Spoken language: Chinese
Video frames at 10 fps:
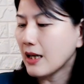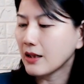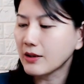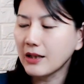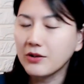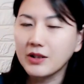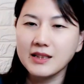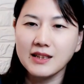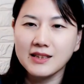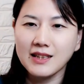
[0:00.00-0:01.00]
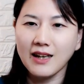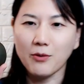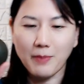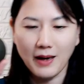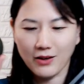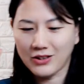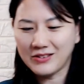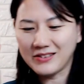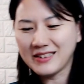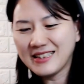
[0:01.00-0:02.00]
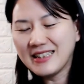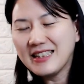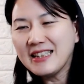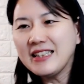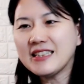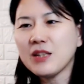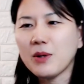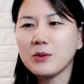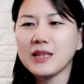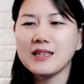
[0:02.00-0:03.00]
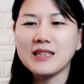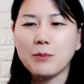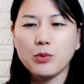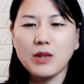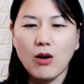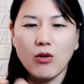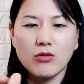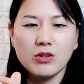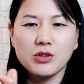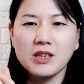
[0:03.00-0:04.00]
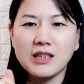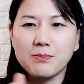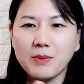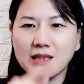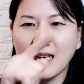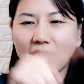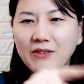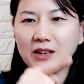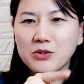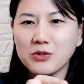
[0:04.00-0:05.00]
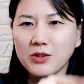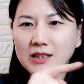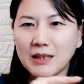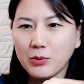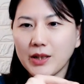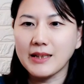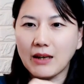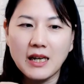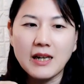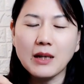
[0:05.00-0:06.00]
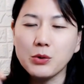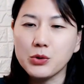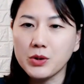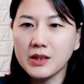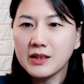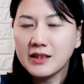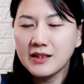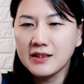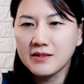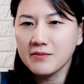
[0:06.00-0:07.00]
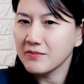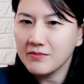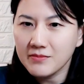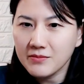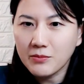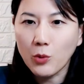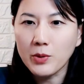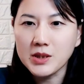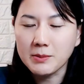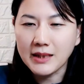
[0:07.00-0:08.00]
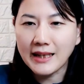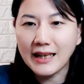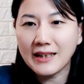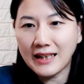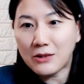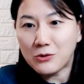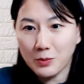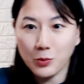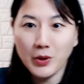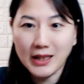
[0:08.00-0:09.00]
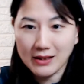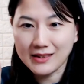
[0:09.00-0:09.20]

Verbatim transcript: 然后它有个这个，这个好棒哦。这个网络上是写不倒翁，就是你笔插放上去之后，它这样不会倒。但我觉得我没有什么太大的感觉，不会倒这